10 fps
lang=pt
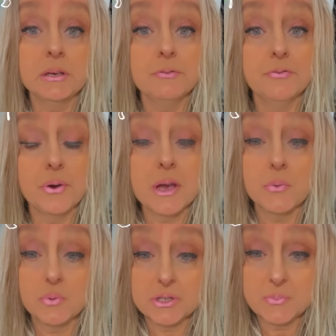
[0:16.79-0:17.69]
Foi
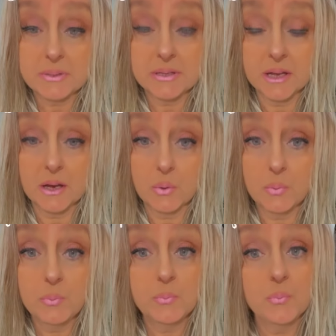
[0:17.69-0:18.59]
ao
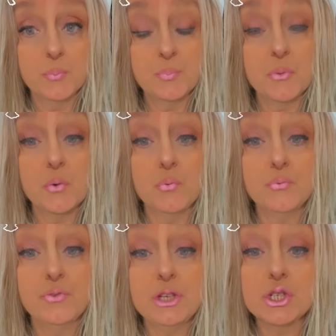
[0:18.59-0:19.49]
hospital com
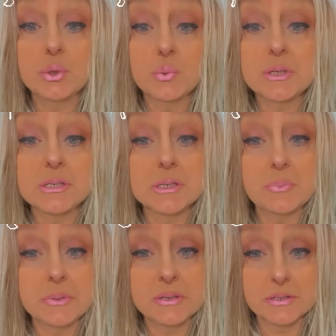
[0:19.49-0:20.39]
22
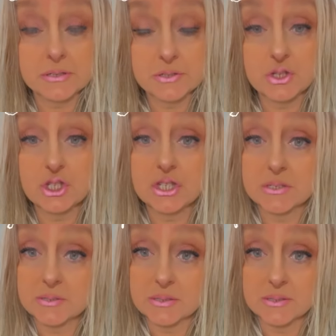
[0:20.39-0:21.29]
semanas de
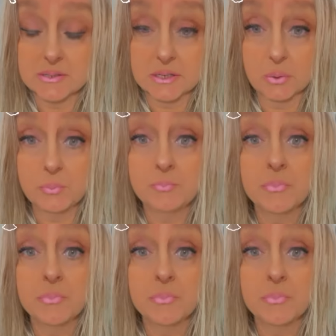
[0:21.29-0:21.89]
gestação,